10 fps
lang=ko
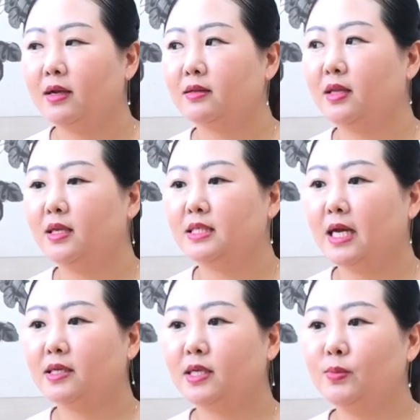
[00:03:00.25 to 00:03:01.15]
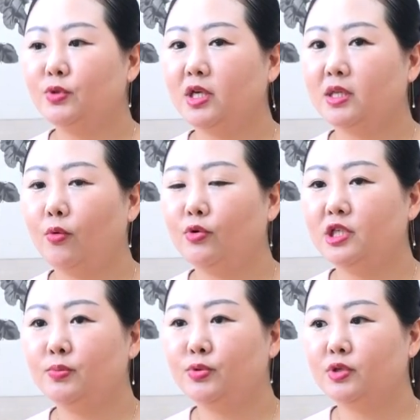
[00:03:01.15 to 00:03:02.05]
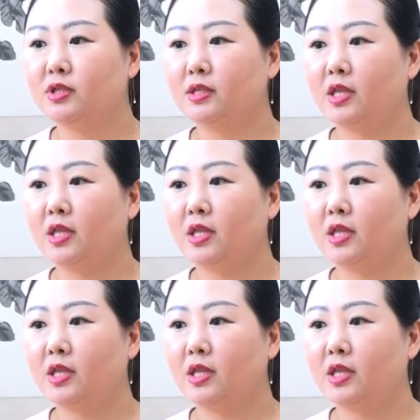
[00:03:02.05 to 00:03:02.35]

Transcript: 그때 이제 학생분들 오시는 분들